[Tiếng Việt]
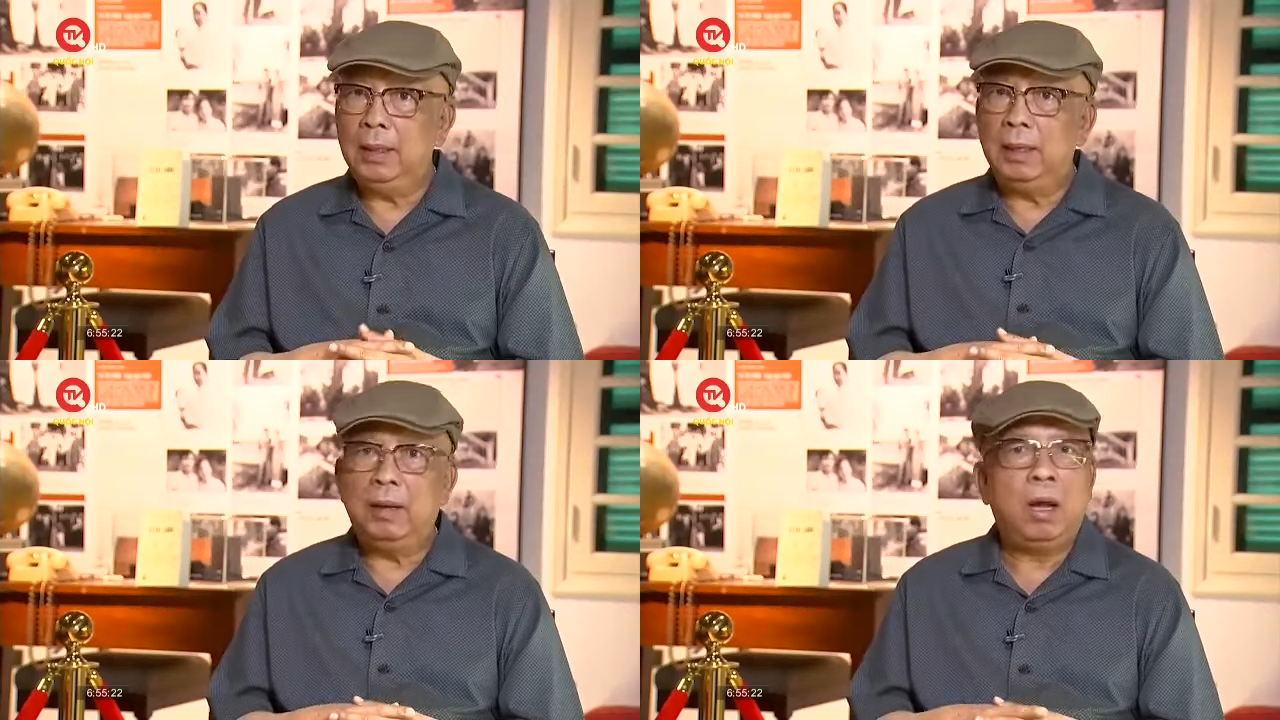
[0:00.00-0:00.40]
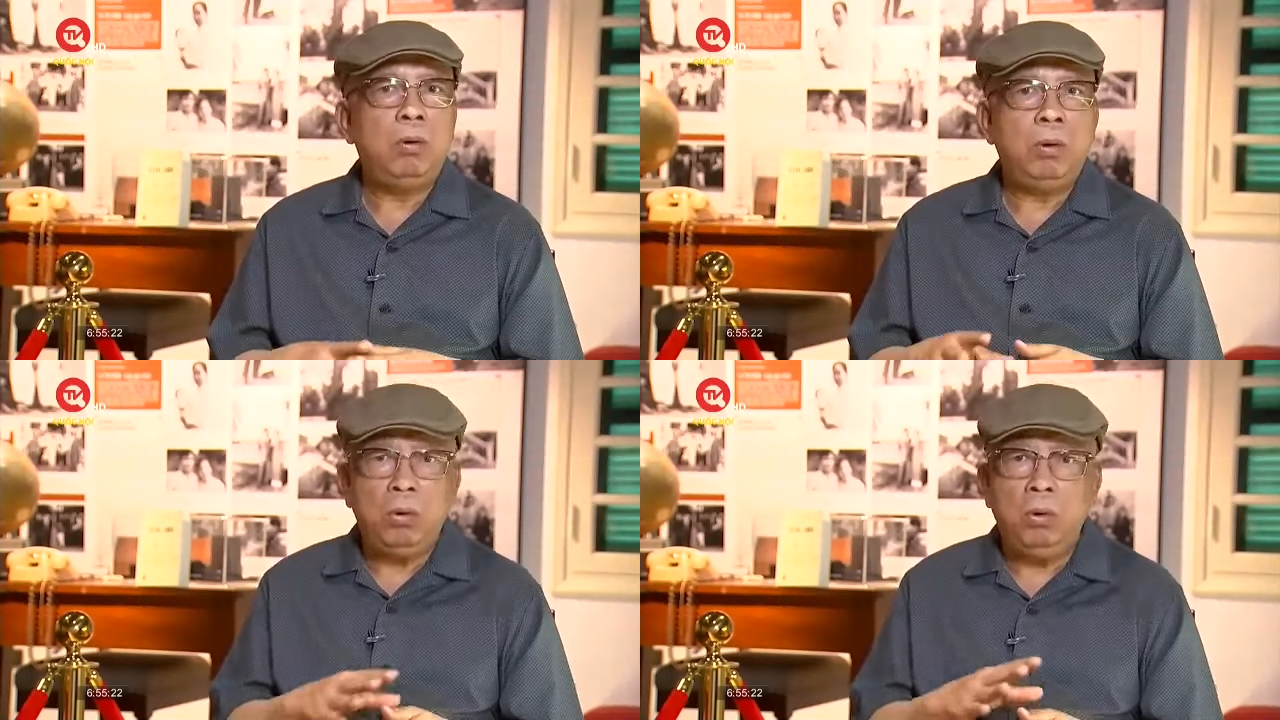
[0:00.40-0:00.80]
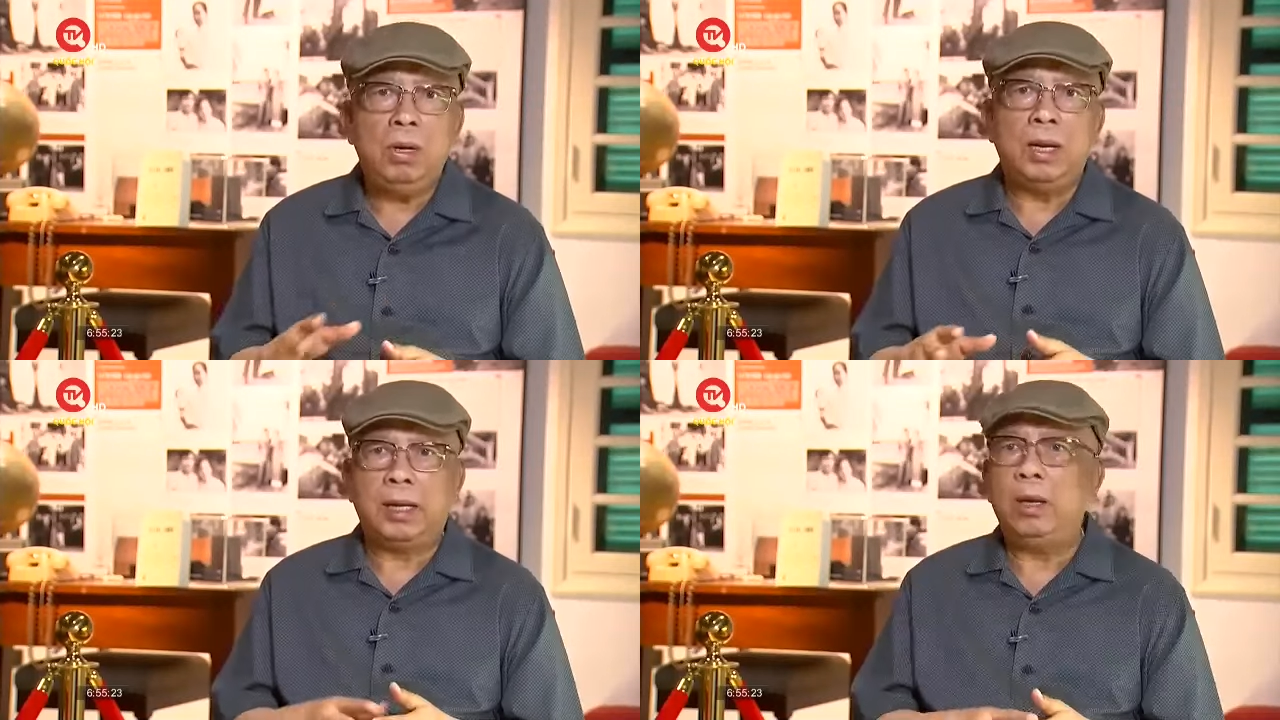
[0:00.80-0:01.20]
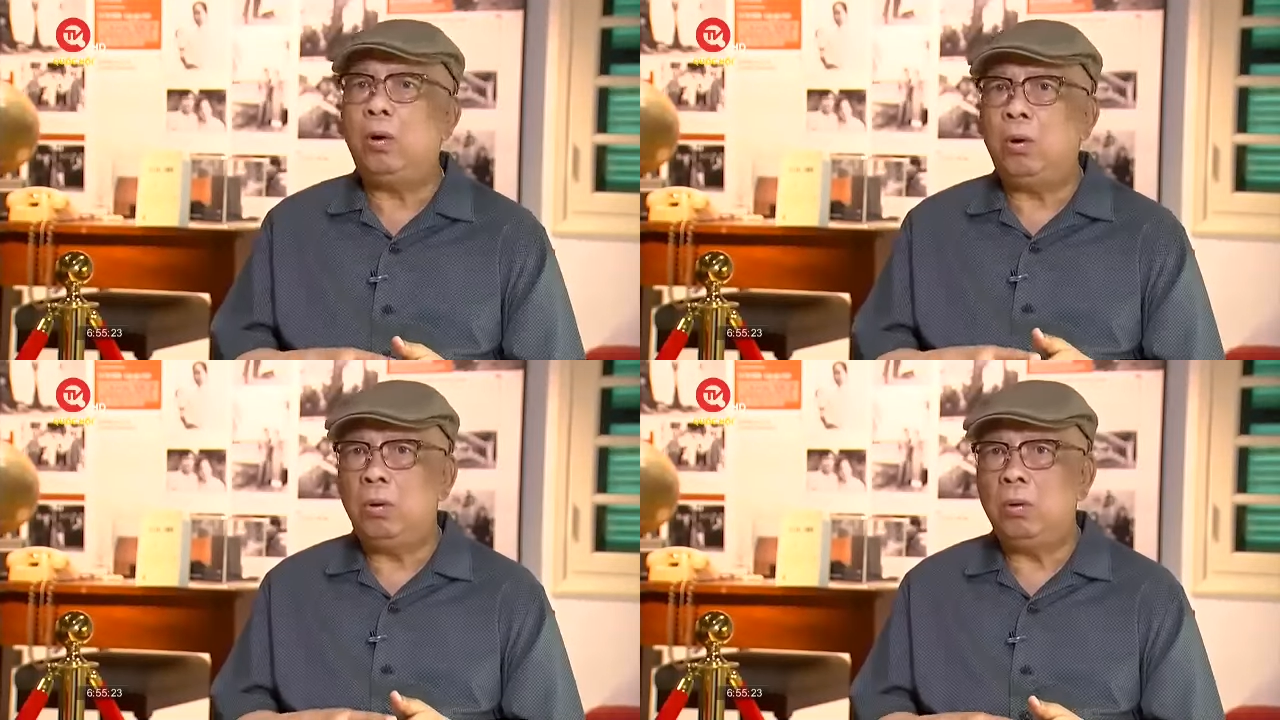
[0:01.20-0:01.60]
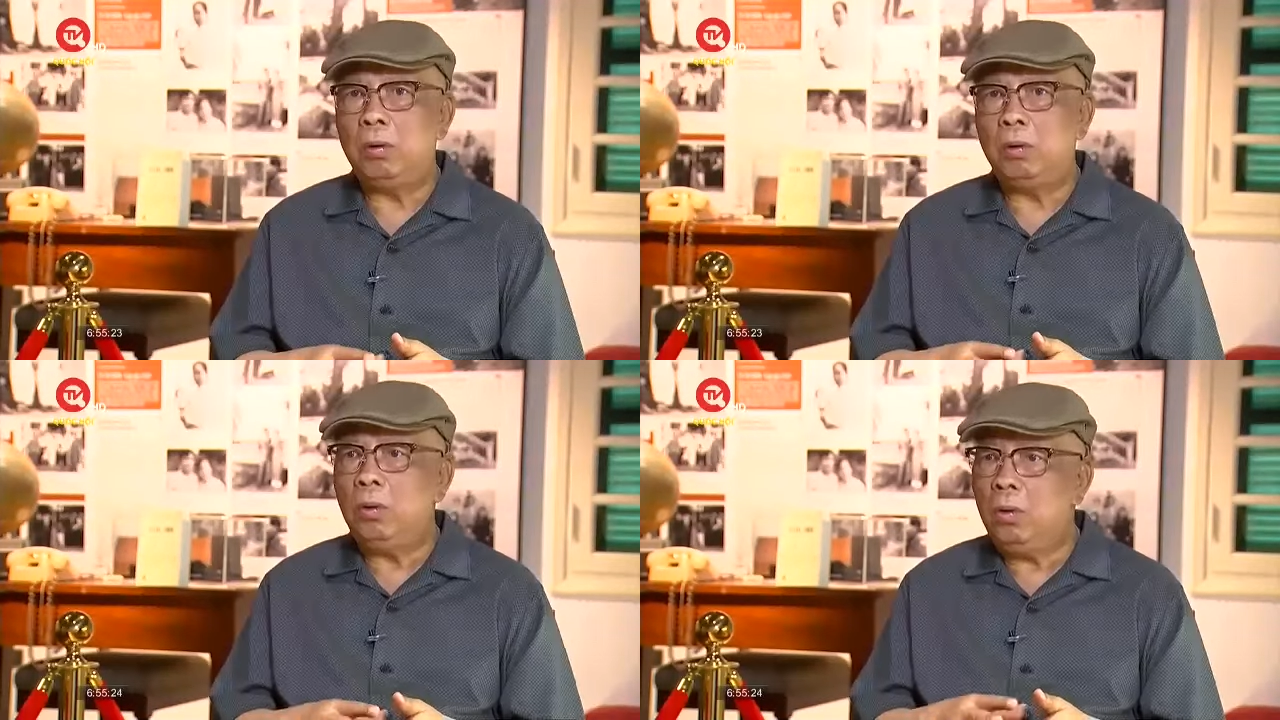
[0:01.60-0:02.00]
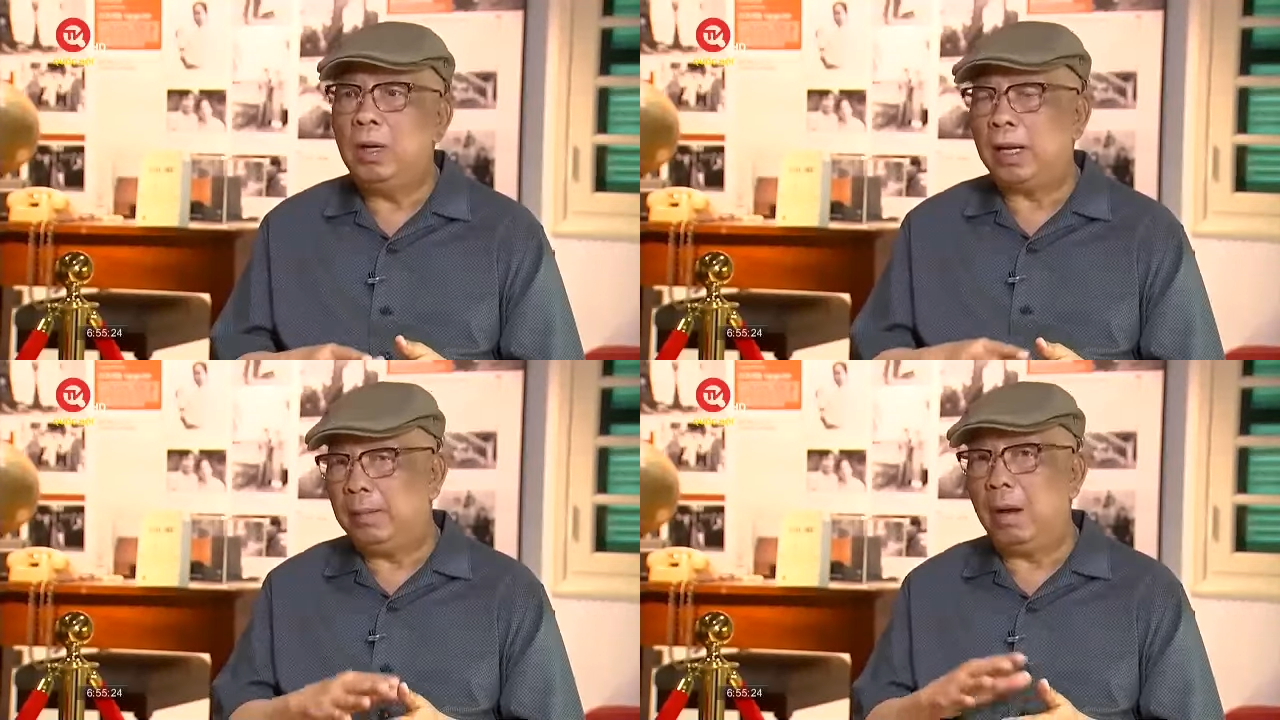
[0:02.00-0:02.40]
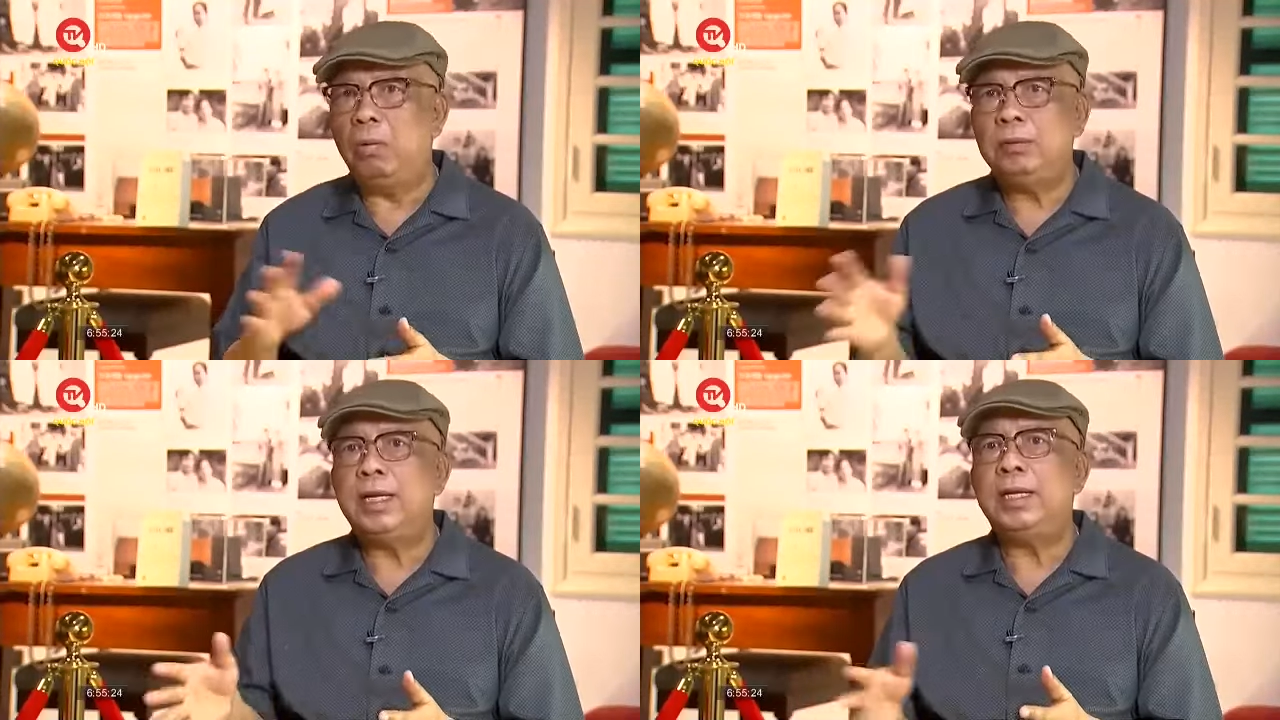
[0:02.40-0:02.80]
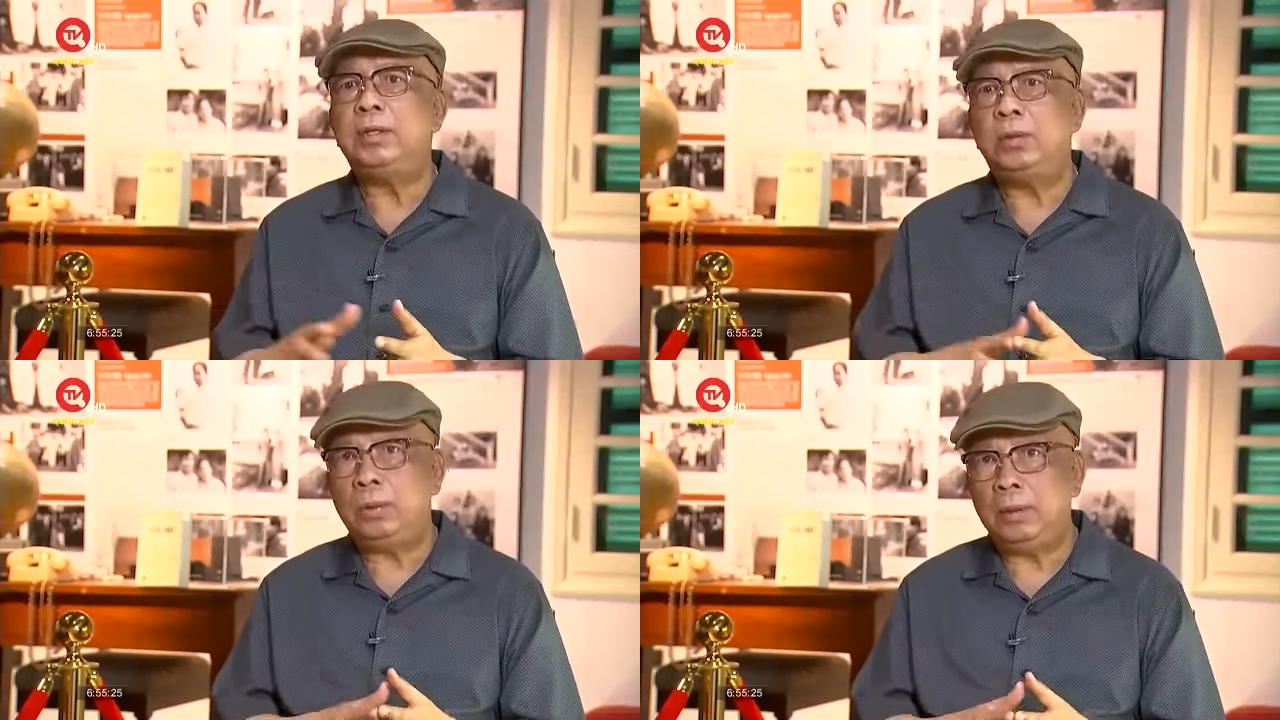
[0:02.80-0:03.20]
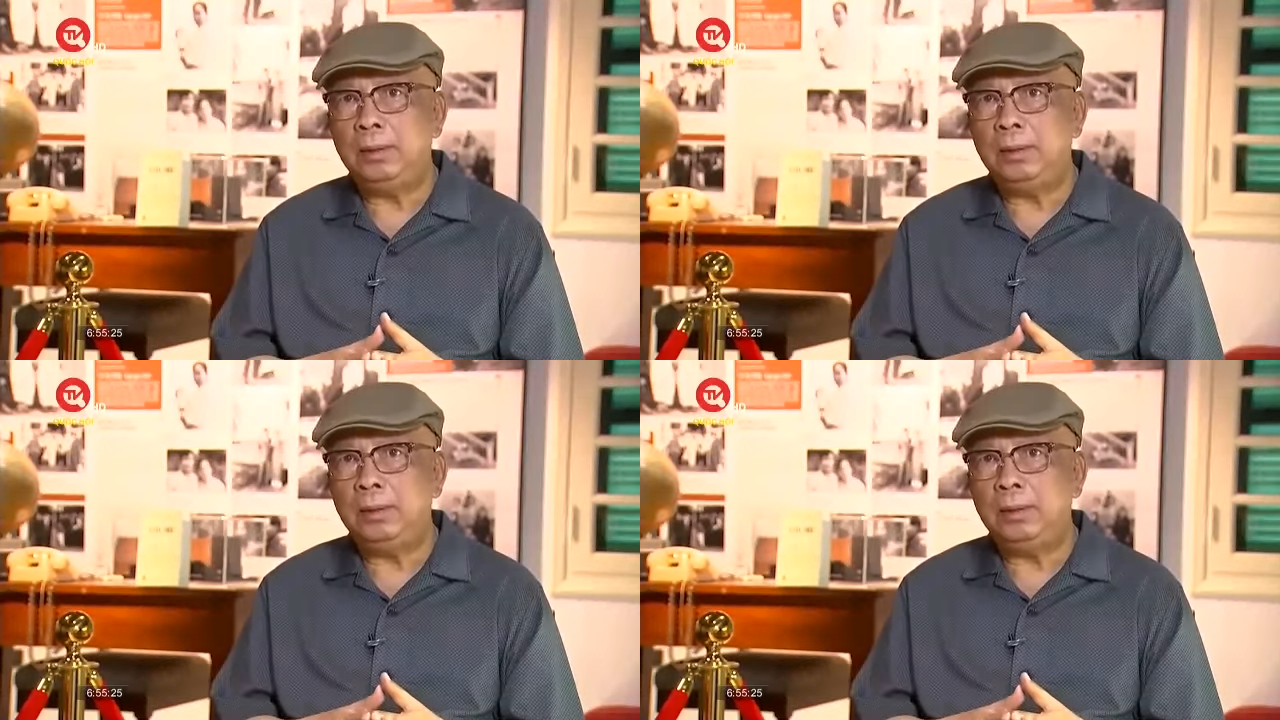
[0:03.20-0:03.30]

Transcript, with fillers: Ông luôn luôn là cái ô, luôn luôn là cái bóng che cho tôi